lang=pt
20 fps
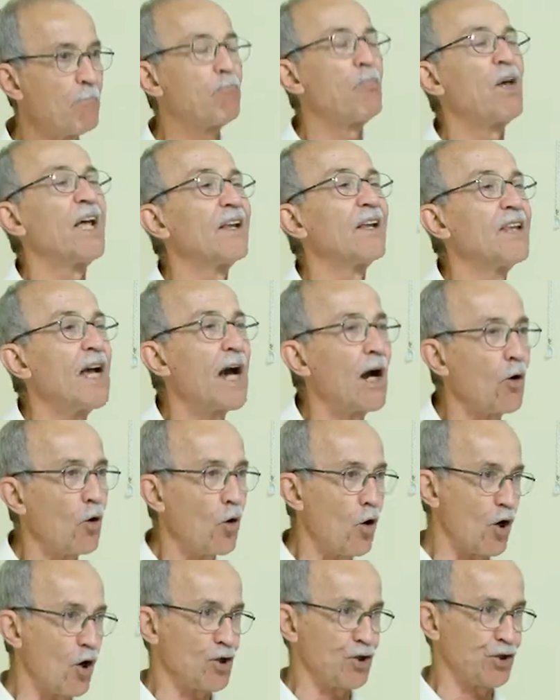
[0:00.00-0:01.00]

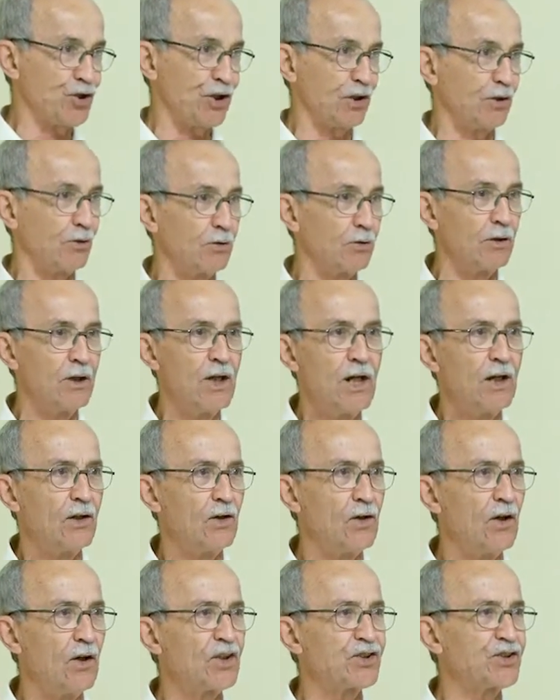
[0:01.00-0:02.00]
pedagógico.
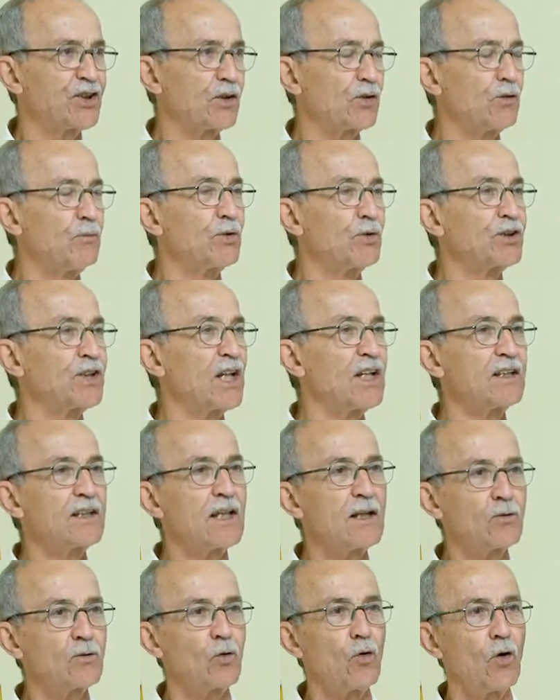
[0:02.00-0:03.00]
Nossa, como tem
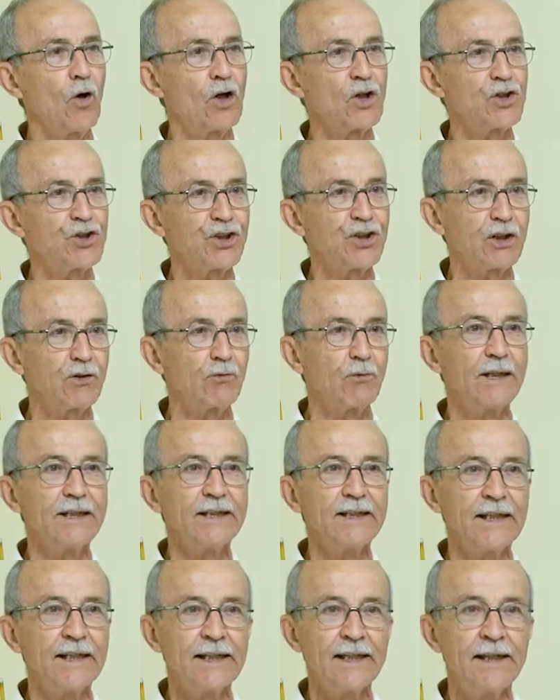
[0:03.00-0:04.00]
tanto lógico aí,
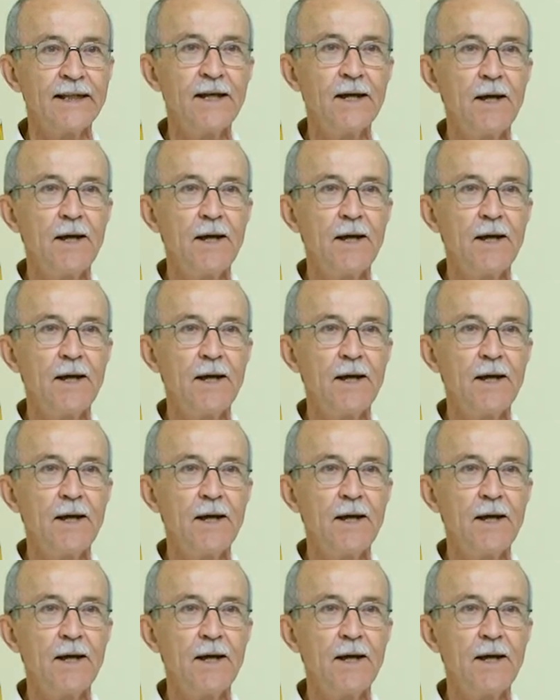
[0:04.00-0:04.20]
né?